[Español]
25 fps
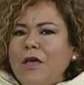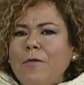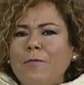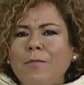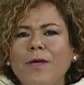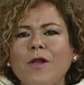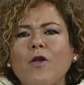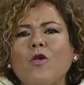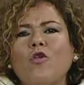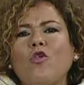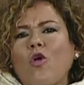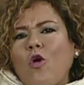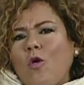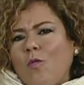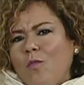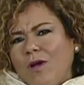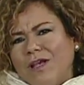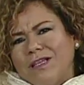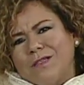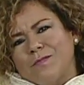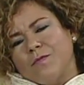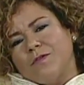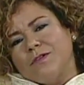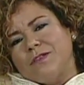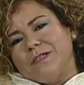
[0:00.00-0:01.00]
Pero ¿cómo
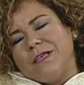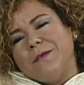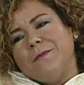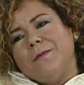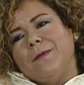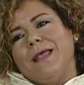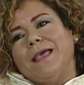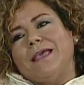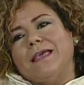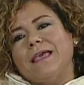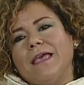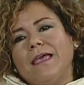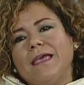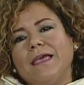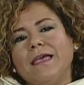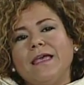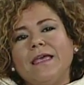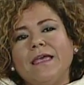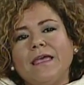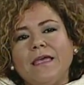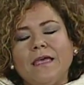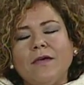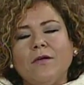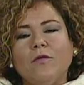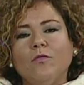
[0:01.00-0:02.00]
es posible
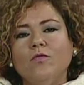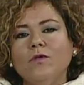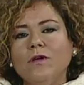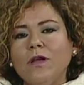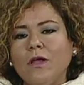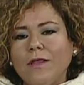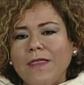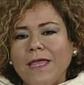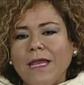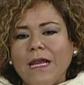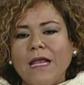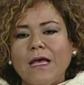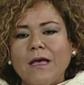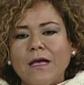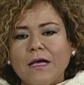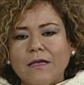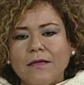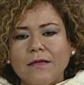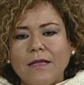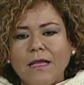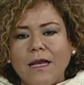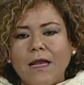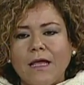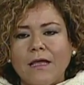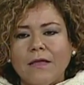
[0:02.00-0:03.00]
que uno eh, una
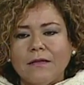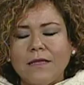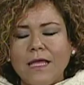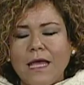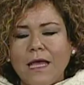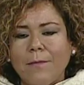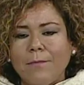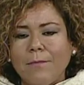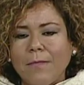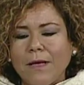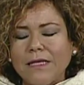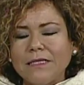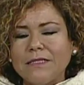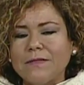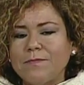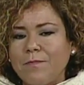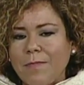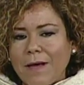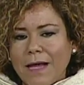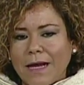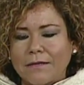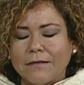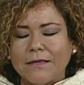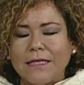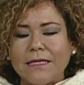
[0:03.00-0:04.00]
de, de, ambas
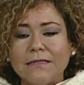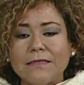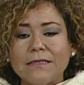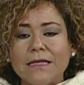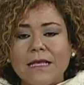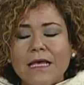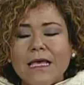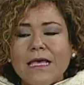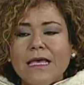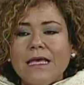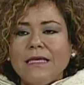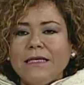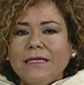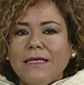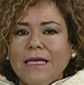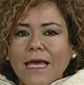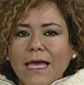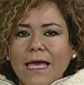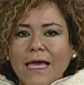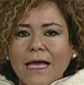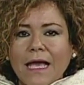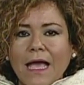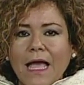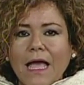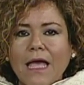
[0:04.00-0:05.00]
partes
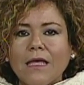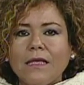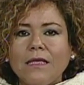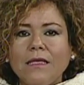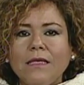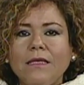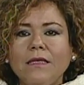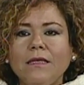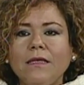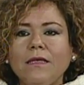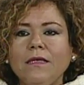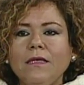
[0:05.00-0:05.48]
llega y,